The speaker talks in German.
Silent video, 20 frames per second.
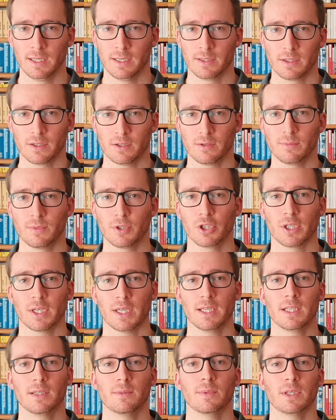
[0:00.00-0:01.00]
sondern
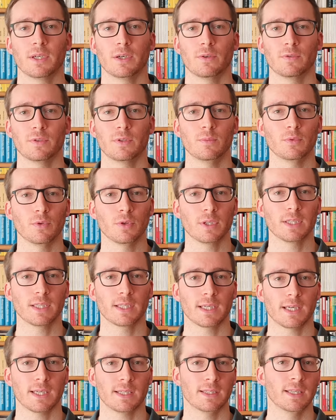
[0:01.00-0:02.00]
beschränke mich auf die
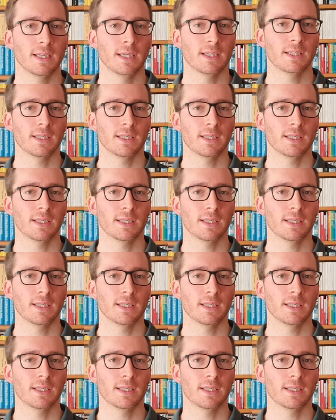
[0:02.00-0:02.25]
Möglichkeiten,